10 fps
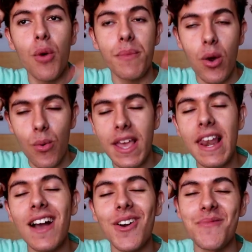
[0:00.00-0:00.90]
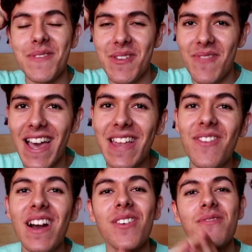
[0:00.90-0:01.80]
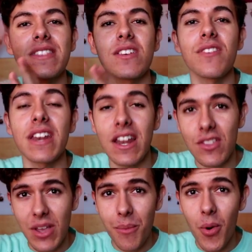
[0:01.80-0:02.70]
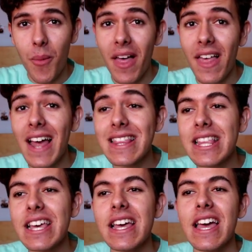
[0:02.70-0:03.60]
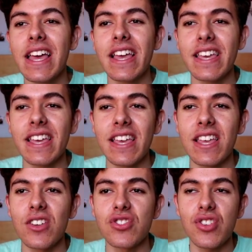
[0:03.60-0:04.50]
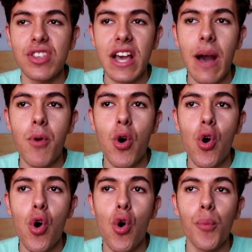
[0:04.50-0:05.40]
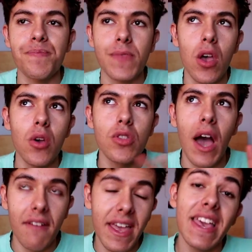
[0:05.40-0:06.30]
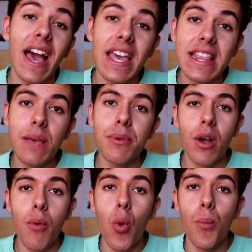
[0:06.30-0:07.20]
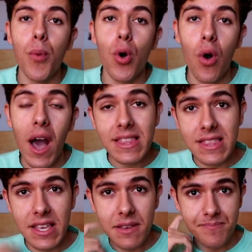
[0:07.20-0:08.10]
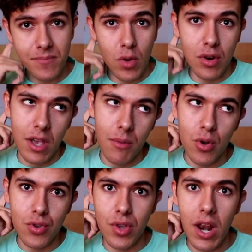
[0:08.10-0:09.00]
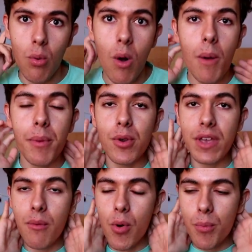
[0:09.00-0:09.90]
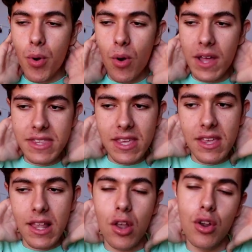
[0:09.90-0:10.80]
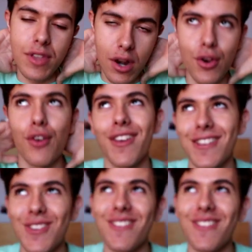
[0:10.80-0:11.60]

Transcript: con mi abuela, con mi prima Elba, con mi tío Bernardo, está un poco más adelante. Y nosotros llegamos... No, había ya gente, pero íbamos un poco antes. Bueno, íbamos con toda la guagua, pero llegamos un poco antes. De los novios eso,